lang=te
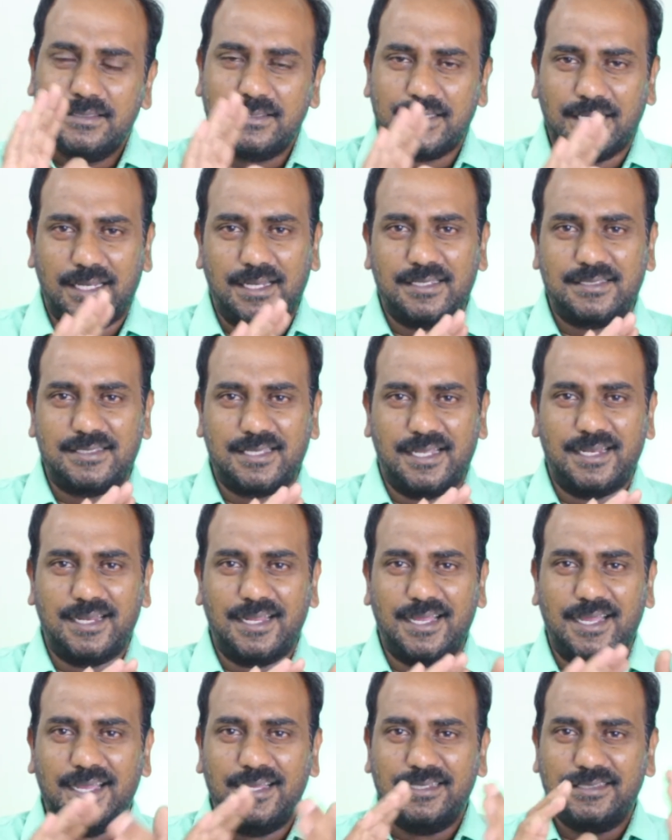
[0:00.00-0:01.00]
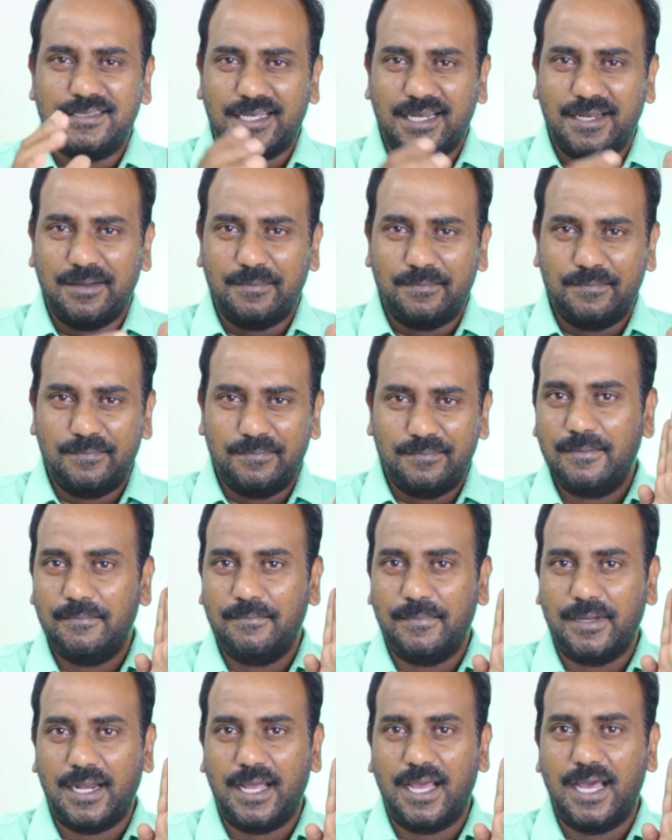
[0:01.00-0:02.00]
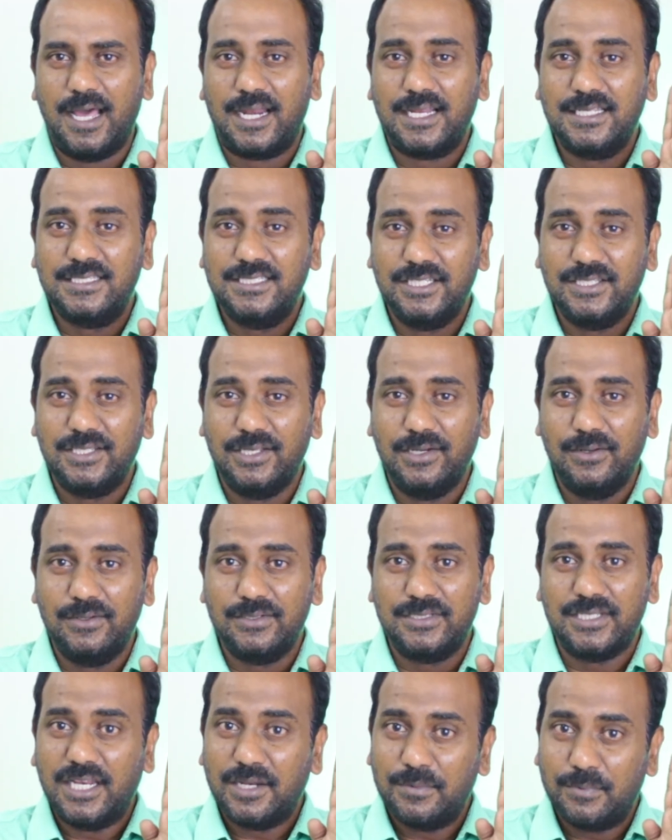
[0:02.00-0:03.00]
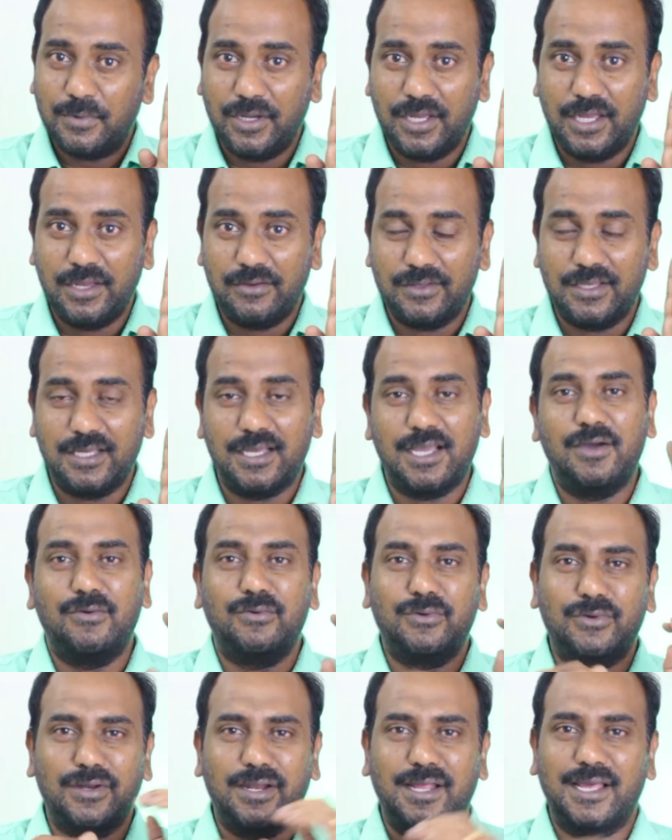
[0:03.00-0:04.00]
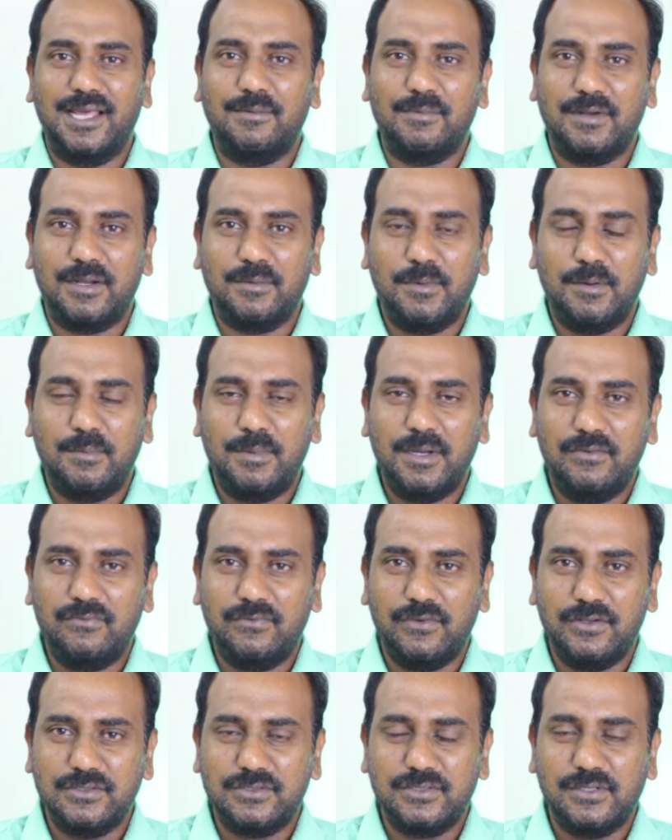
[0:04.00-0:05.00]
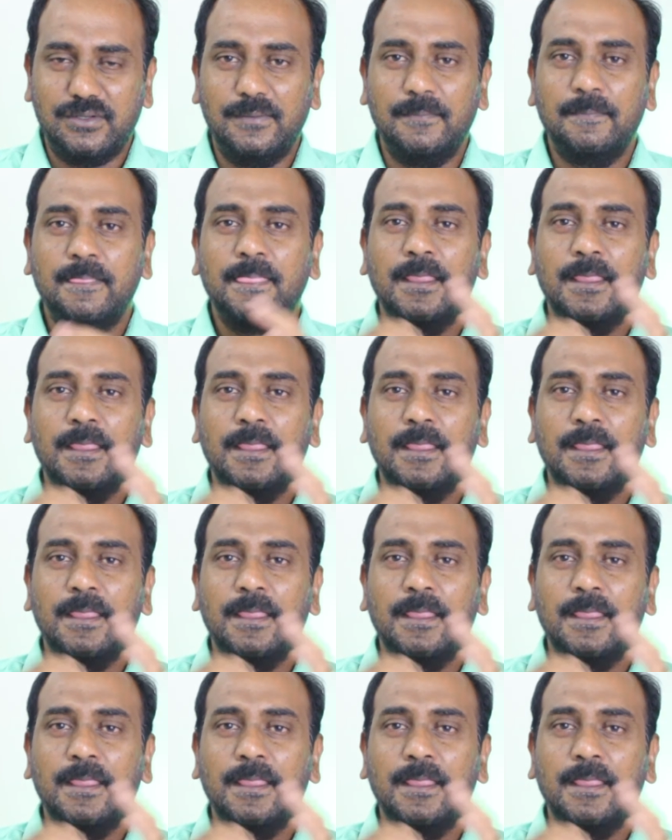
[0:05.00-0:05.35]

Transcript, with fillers: చాలా సన్నగా చాలా మన అరచేతిలో సరిపోయే విధంగా ఉంటున్నాయి అనమాట మొబైల్ ఫోన్స్లో